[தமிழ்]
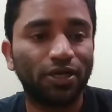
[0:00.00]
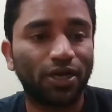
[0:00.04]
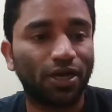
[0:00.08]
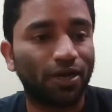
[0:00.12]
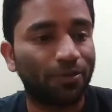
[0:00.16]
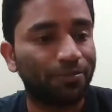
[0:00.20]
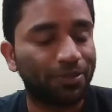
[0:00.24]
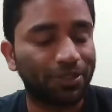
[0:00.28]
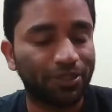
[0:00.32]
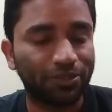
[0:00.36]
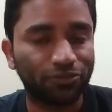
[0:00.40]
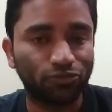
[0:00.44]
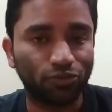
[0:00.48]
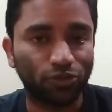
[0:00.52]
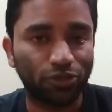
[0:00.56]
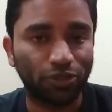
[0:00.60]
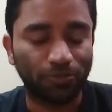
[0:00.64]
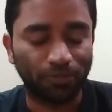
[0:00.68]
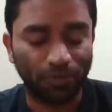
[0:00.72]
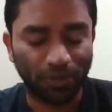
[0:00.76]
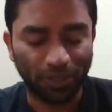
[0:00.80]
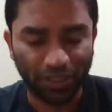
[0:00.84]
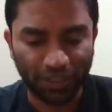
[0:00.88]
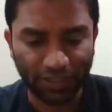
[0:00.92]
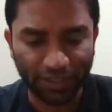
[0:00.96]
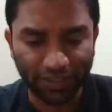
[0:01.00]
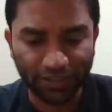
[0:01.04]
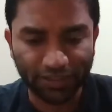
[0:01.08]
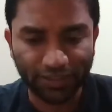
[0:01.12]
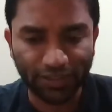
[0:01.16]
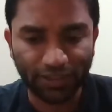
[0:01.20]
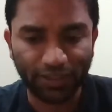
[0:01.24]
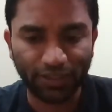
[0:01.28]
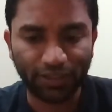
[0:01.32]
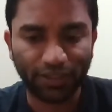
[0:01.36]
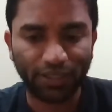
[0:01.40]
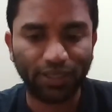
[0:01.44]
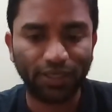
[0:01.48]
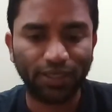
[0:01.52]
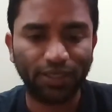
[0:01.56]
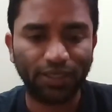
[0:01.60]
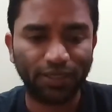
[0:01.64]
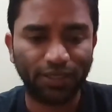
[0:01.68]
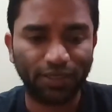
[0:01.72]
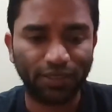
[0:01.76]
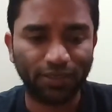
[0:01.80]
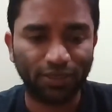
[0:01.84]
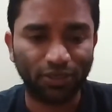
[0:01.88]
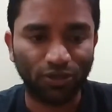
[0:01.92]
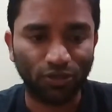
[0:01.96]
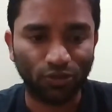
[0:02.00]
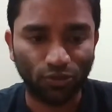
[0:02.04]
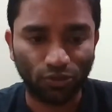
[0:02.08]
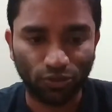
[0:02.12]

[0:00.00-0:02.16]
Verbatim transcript: அப்படின்னு சொல்லியிருப்பாங்க ரீசெண்டாக uh,